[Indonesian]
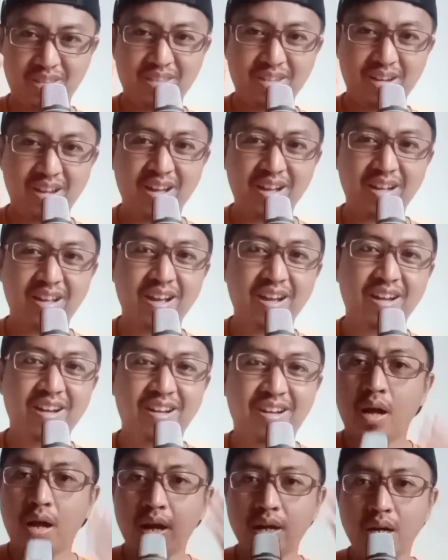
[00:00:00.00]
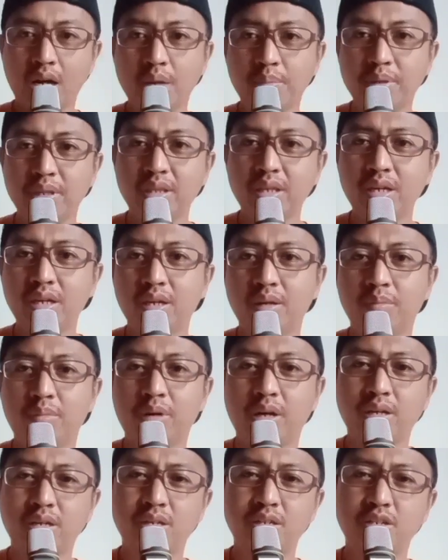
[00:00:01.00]
bertenaga. Adalah
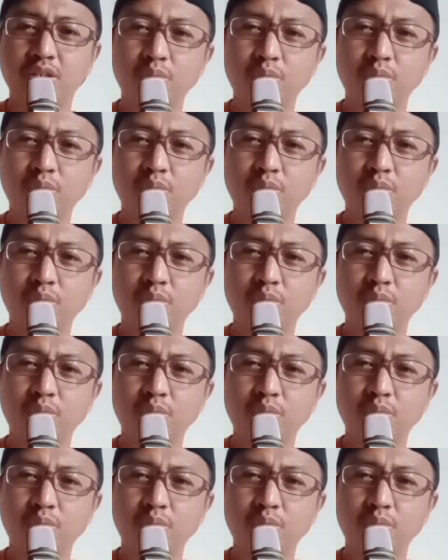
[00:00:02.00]
penting bagi